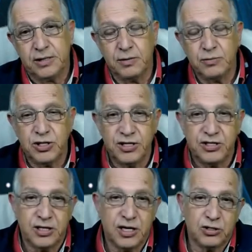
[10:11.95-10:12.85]
entramos
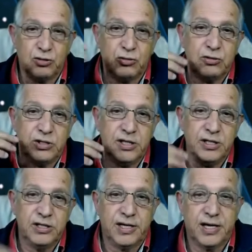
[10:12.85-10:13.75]
nesse casulo
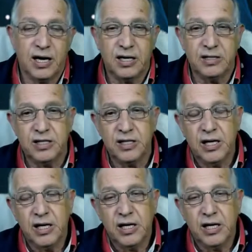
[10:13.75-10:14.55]
de, de carne,